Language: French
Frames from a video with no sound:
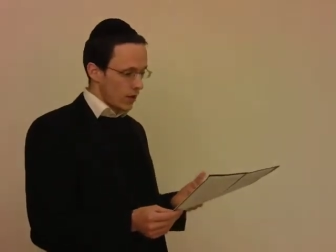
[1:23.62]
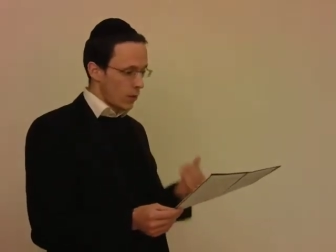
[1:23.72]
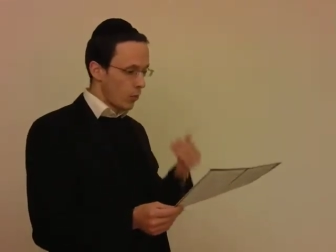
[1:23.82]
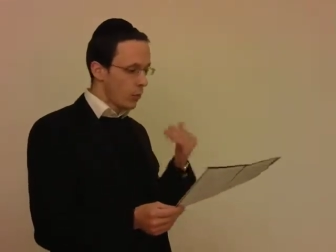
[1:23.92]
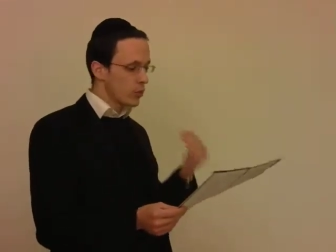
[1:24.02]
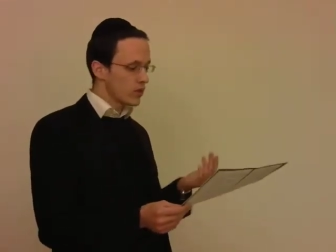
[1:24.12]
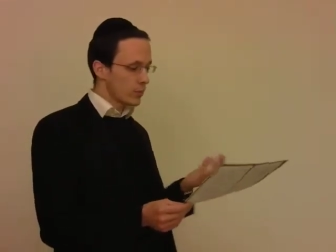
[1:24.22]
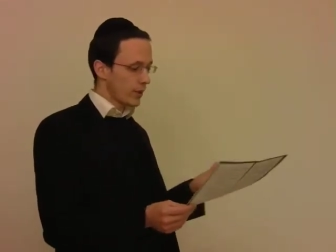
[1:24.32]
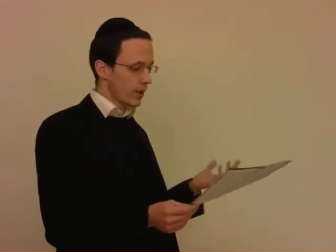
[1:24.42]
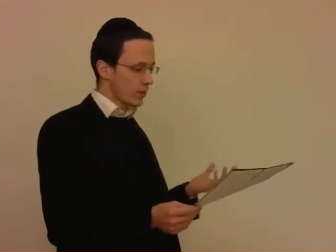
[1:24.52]
Au moment où il,
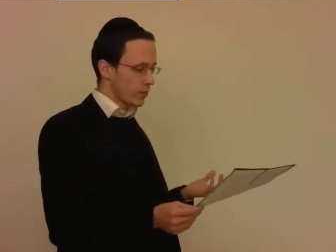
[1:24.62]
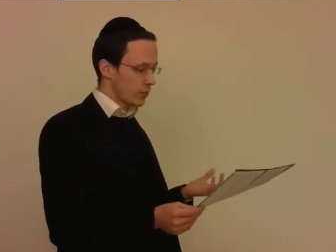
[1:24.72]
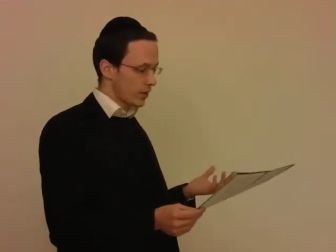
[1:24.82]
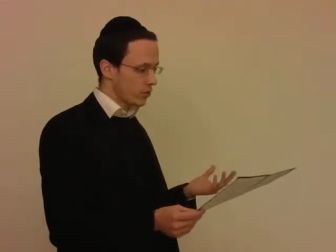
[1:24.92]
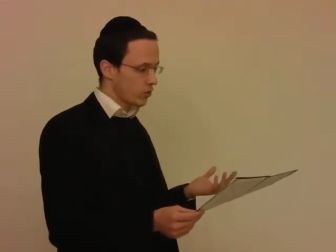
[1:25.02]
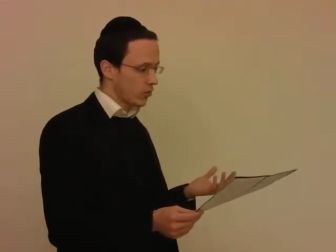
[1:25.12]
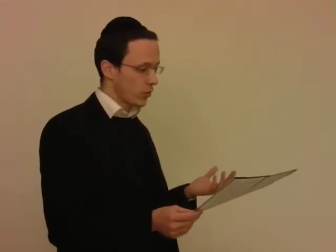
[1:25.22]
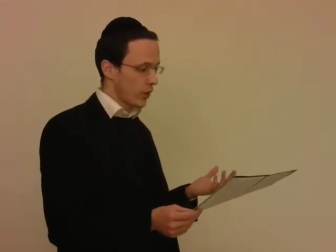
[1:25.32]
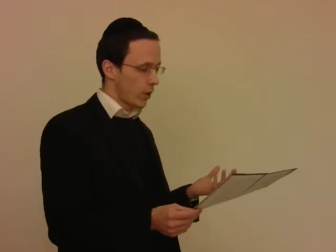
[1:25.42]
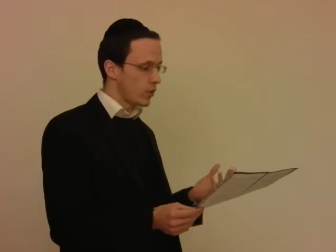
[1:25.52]
se, présente devant
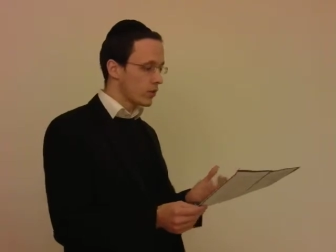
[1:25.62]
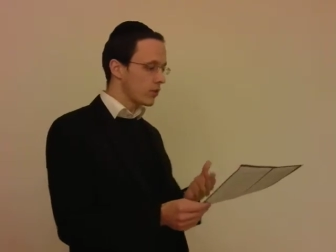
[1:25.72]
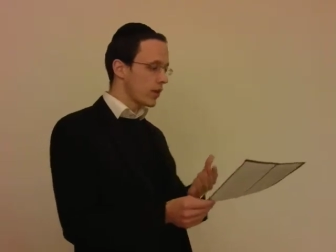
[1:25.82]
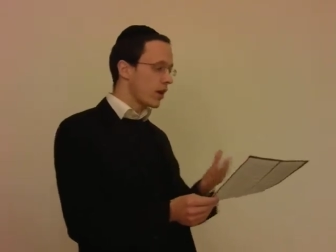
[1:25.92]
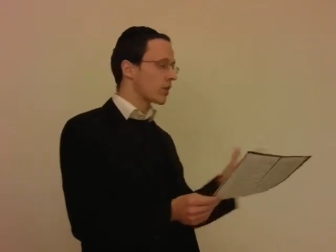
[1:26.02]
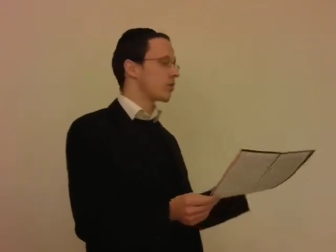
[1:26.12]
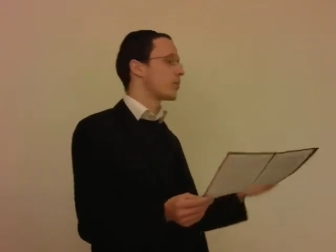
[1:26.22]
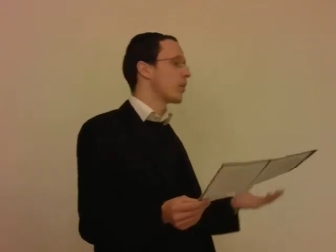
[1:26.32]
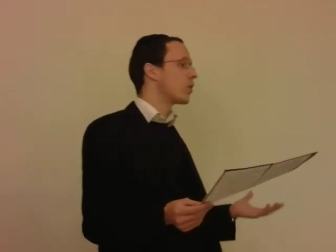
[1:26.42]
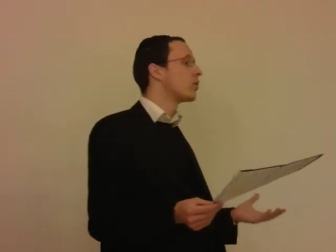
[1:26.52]
Paro, il lui dit voilà, euh,
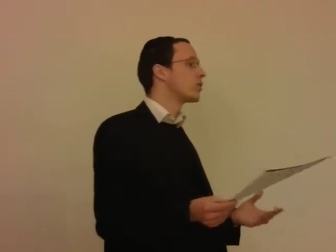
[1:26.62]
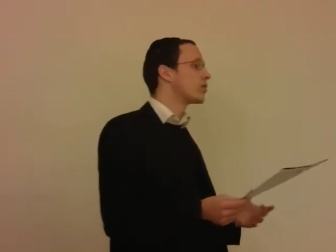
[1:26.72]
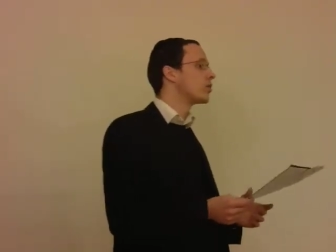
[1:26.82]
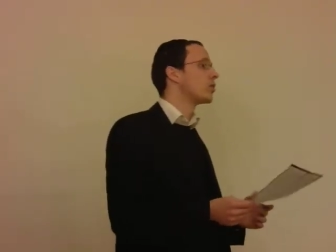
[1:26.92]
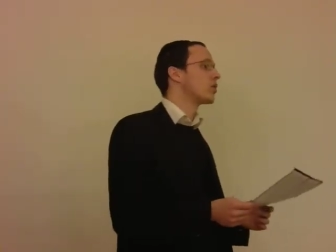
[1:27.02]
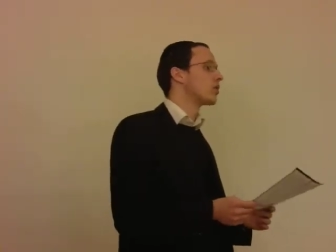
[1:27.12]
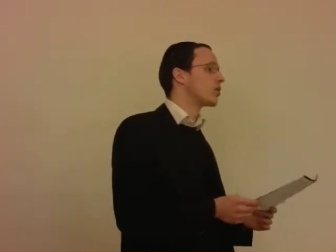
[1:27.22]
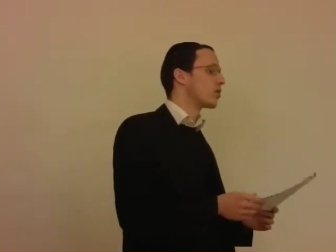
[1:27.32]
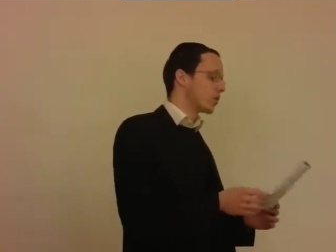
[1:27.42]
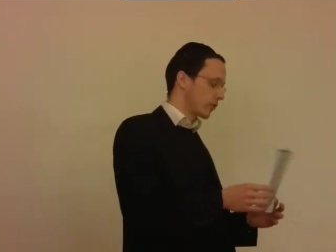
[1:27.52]
Paro, il faut,
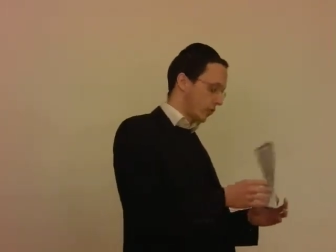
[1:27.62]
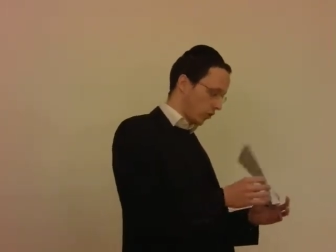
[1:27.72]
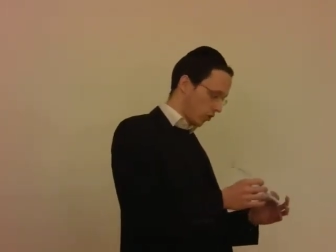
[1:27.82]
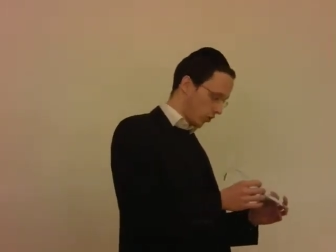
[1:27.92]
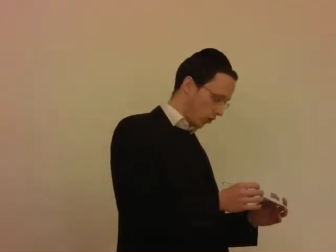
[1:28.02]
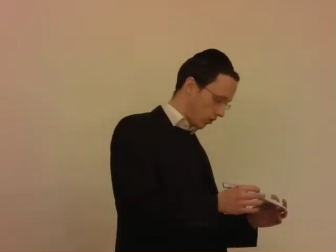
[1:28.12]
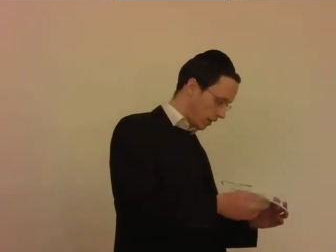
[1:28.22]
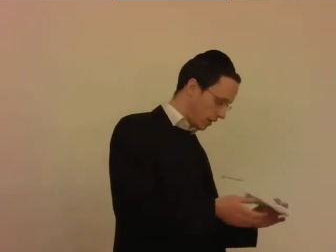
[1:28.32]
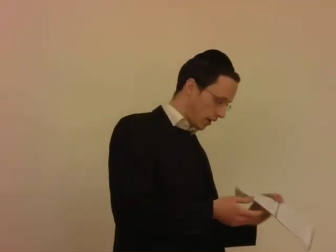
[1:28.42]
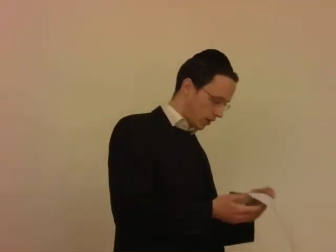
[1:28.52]
que, il faut euh,
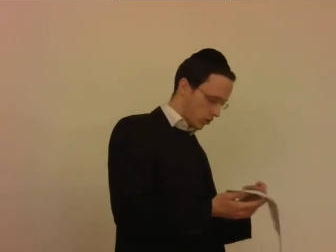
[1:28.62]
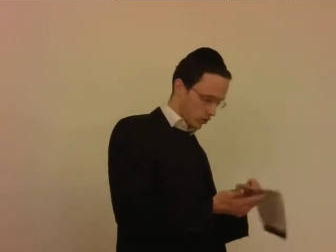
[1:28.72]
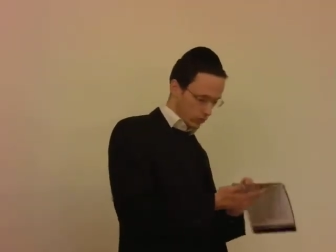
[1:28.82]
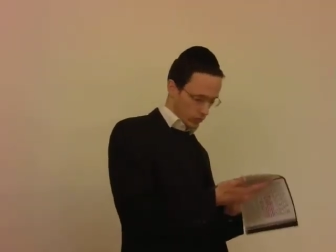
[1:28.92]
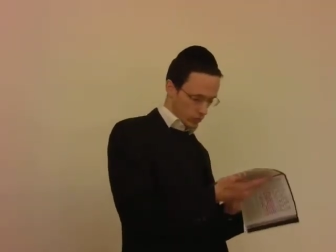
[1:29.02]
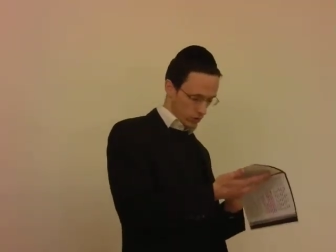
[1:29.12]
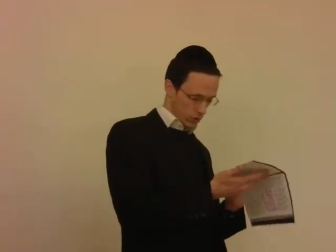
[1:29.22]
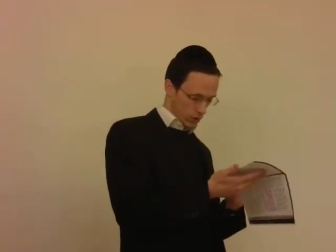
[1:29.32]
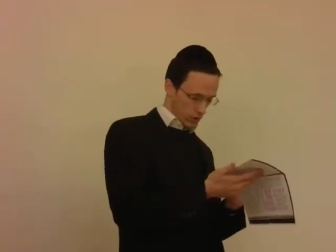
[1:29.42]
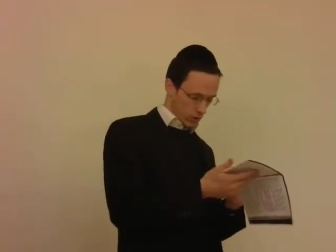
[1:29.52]
remédier à la chose.
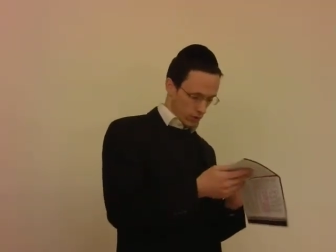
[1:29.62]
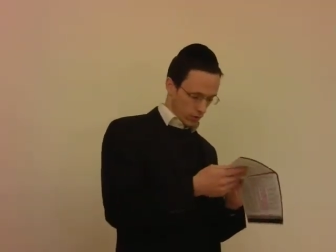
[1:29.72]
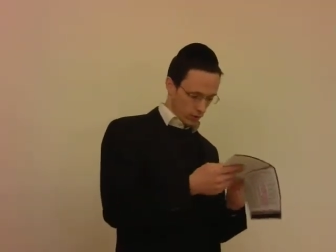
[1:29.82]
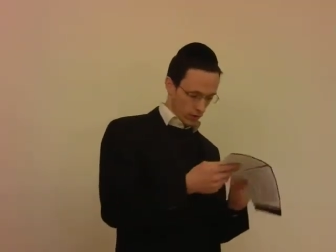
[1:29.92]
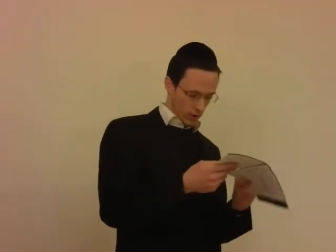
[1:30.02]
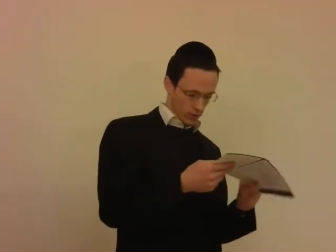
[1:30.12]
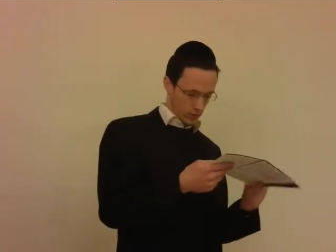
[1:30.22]
Voilà.